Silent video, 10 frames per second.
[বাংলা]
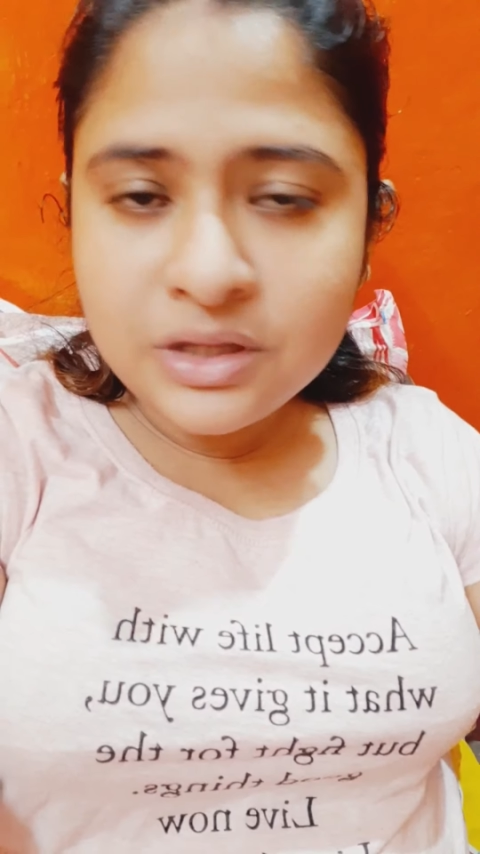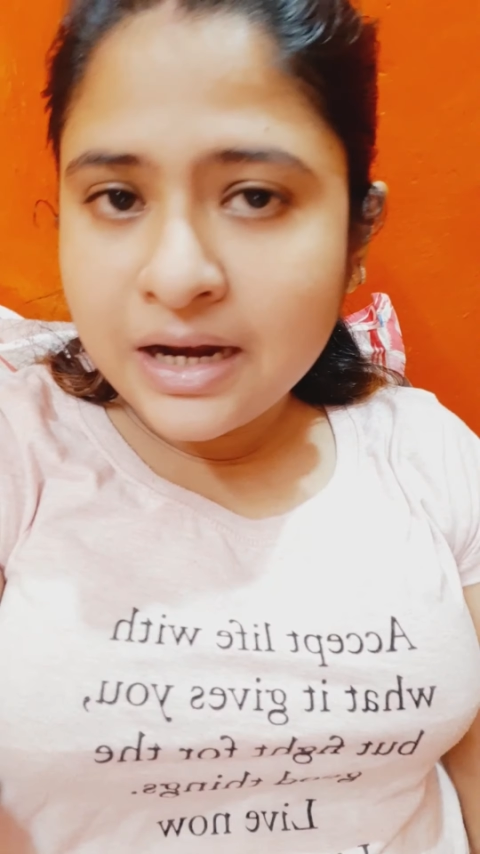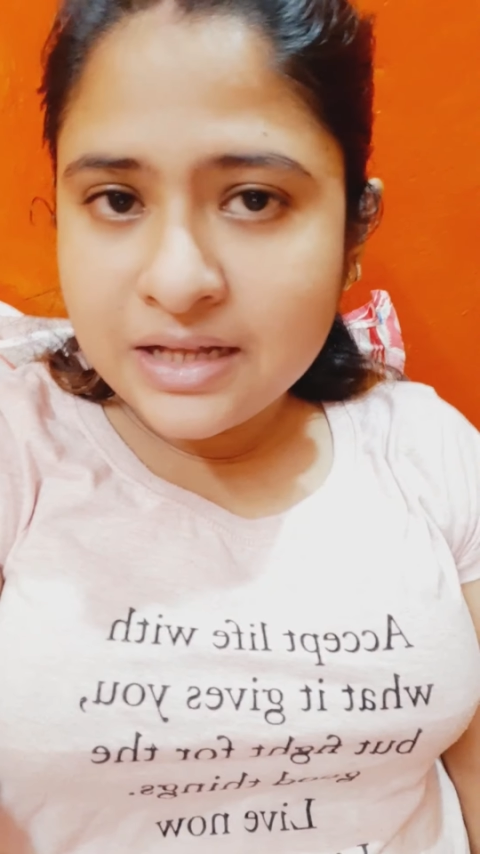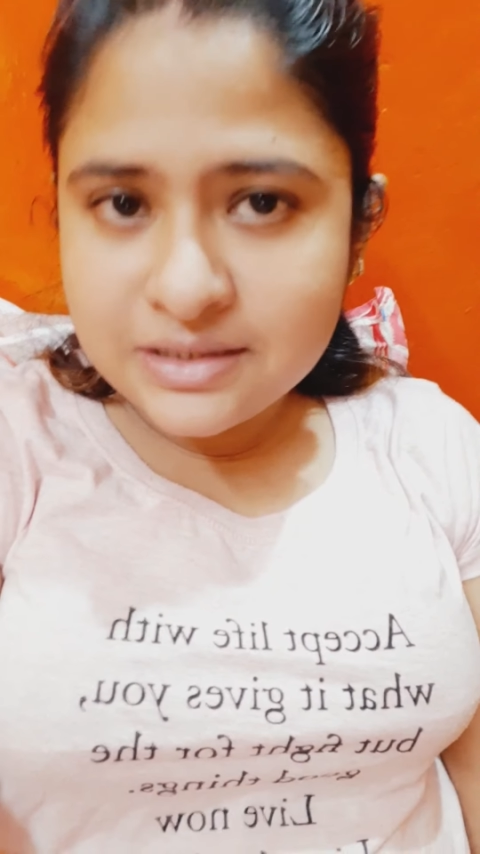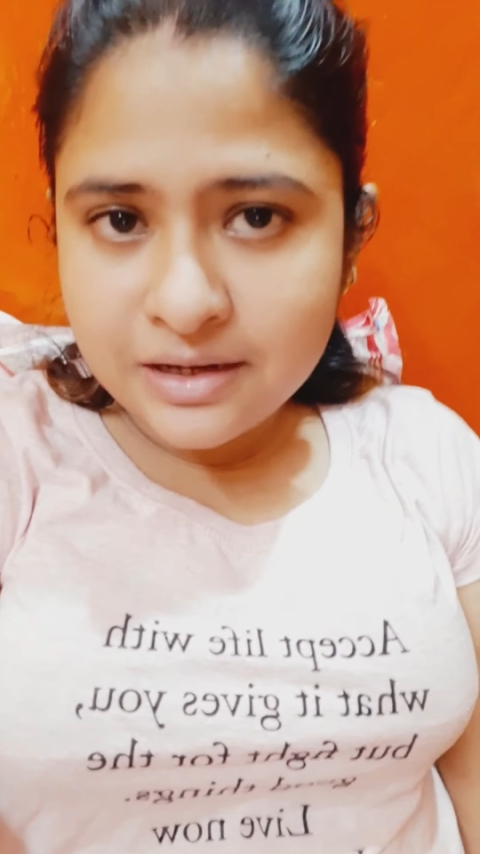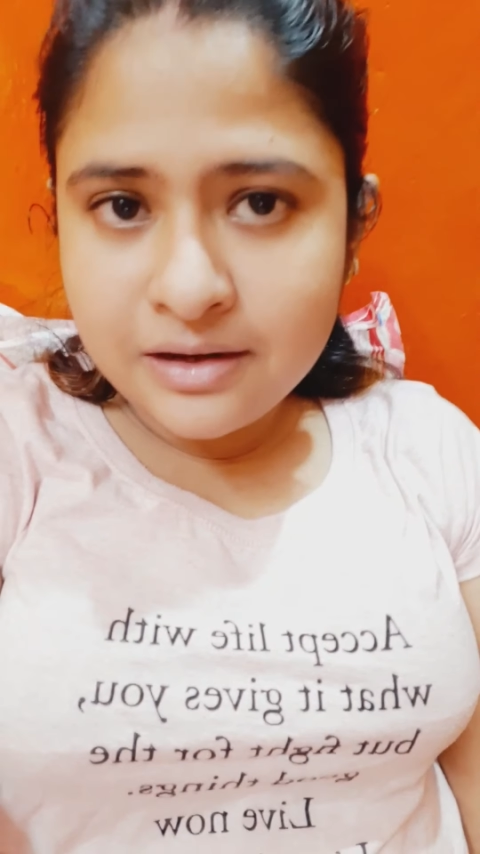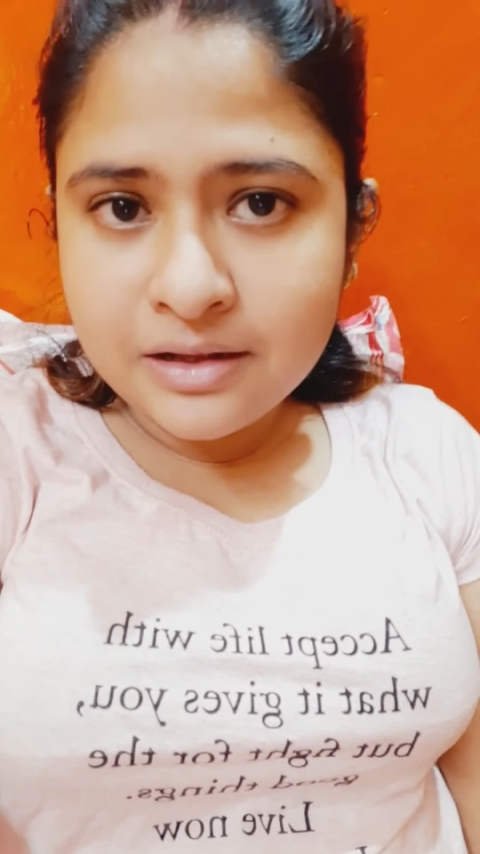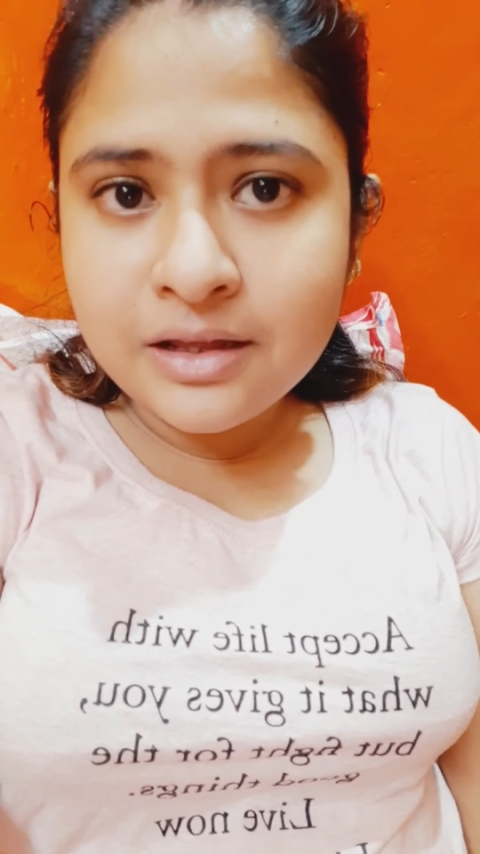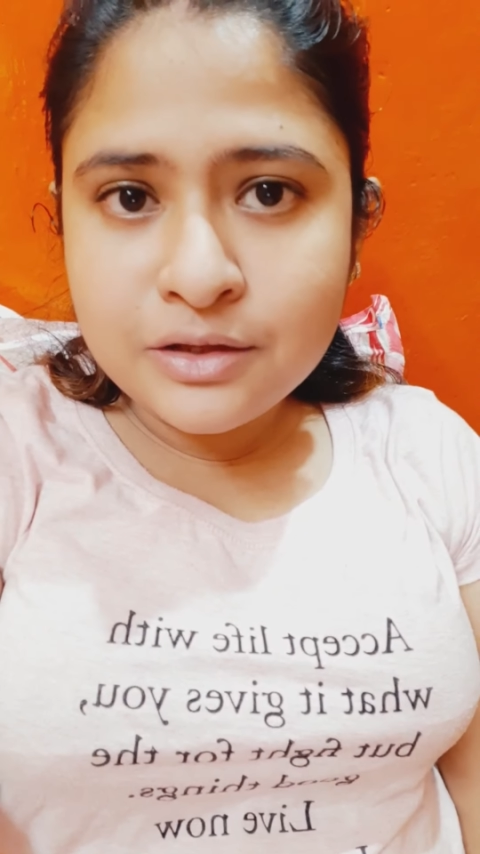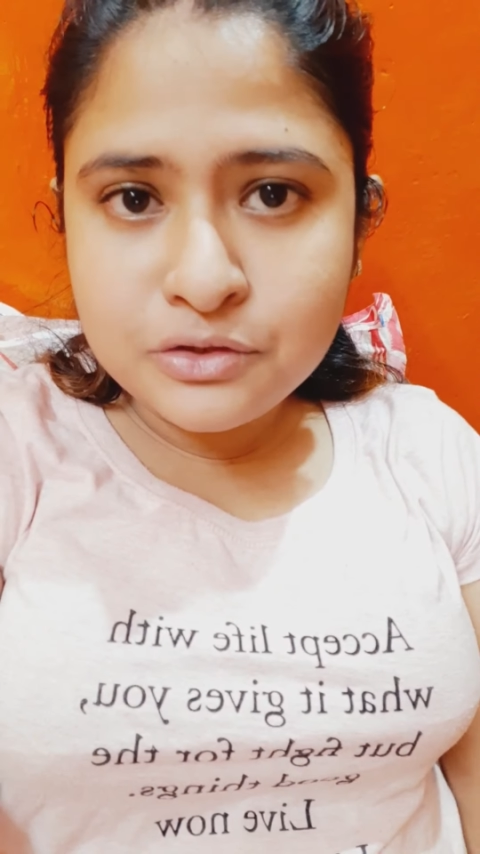তারা জানে না
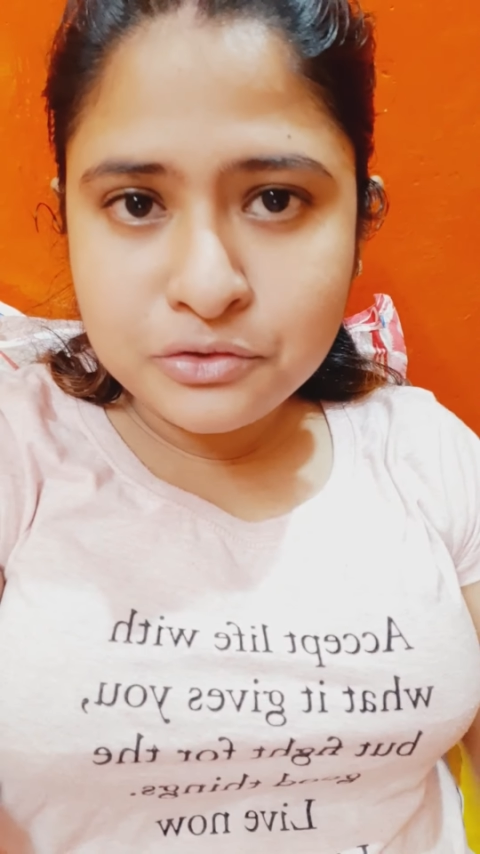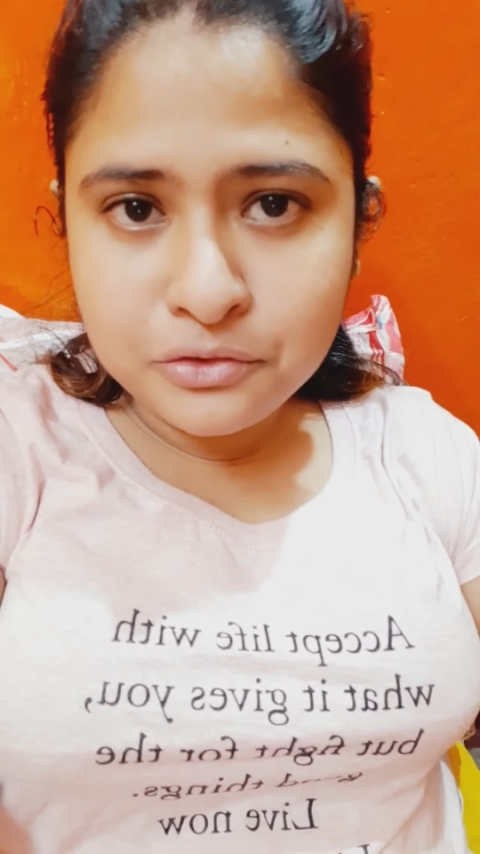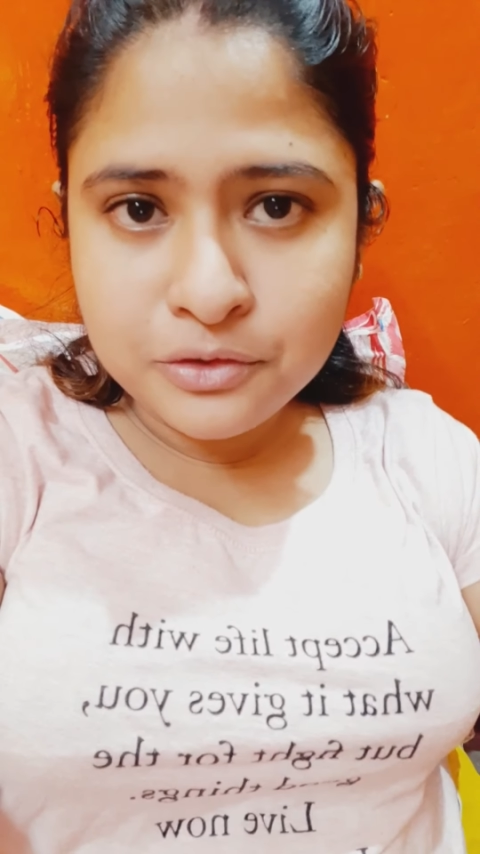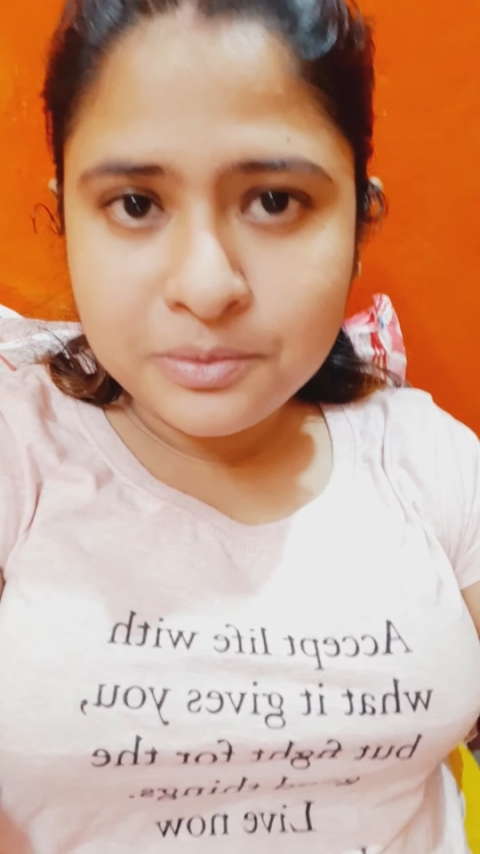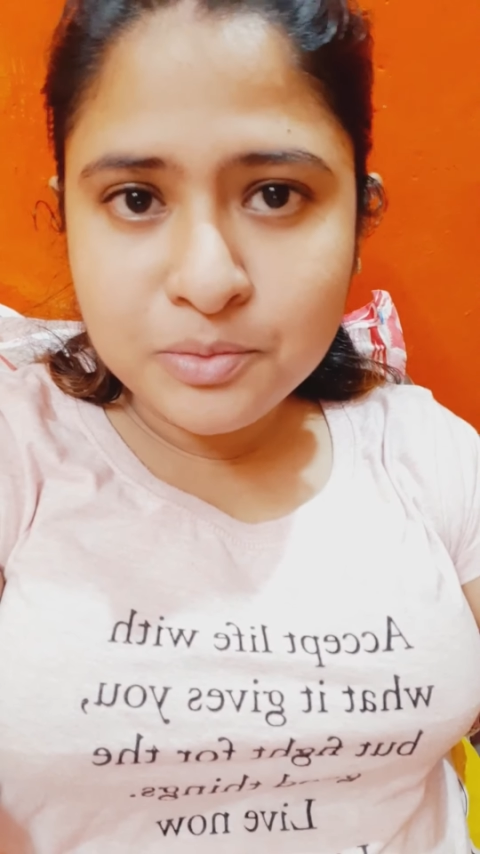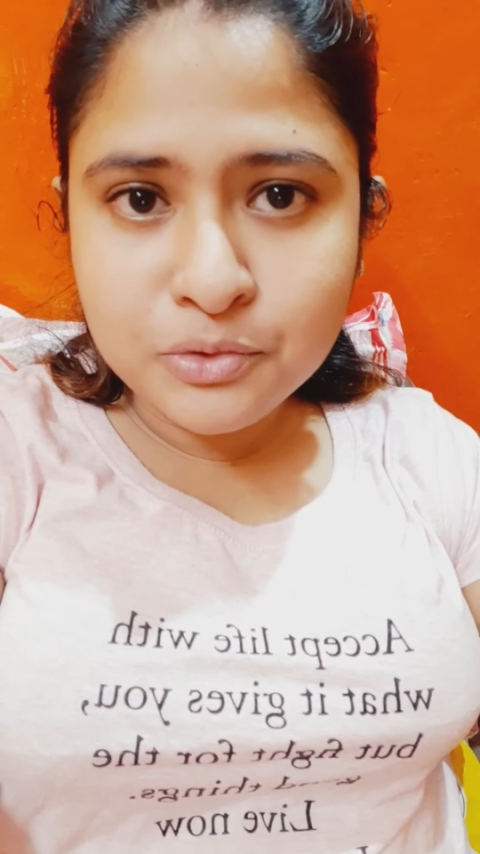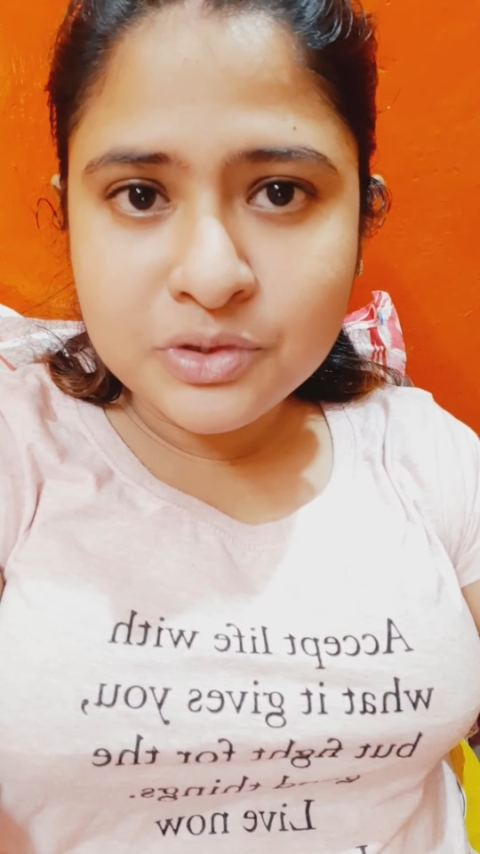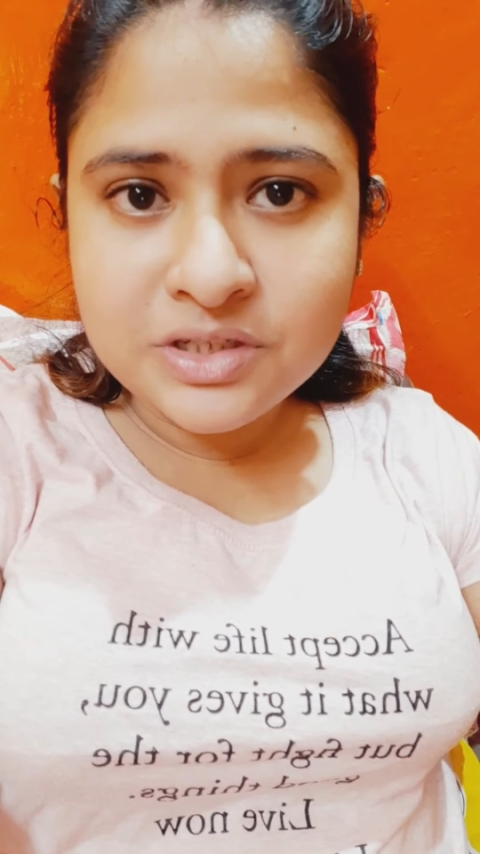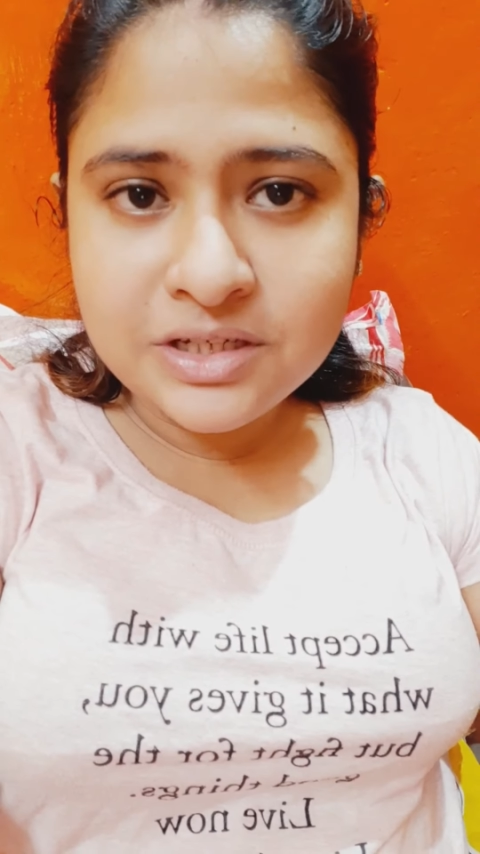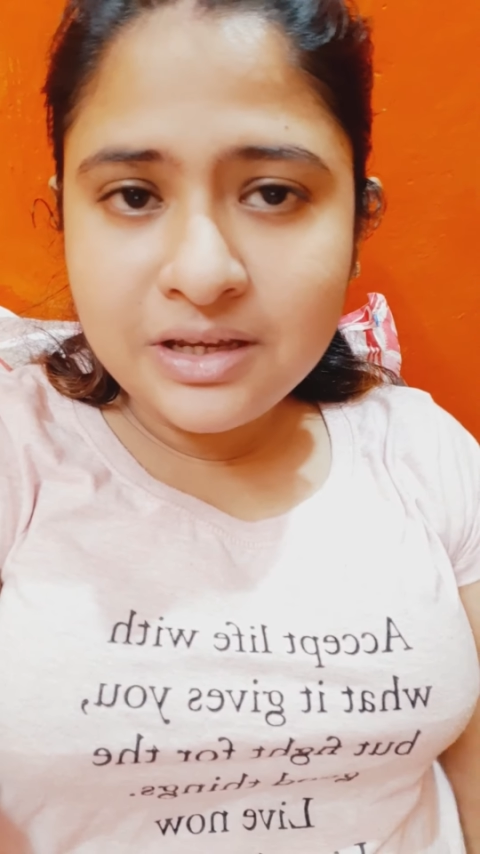তাদের জন্য আমি
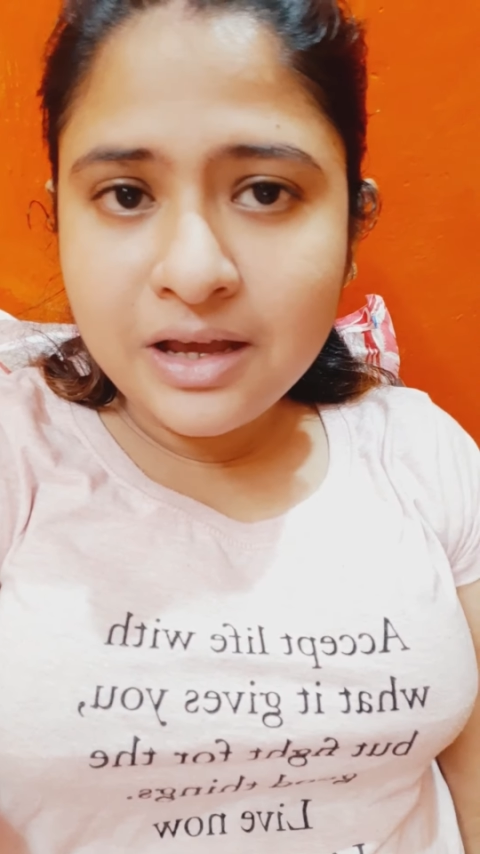বলছি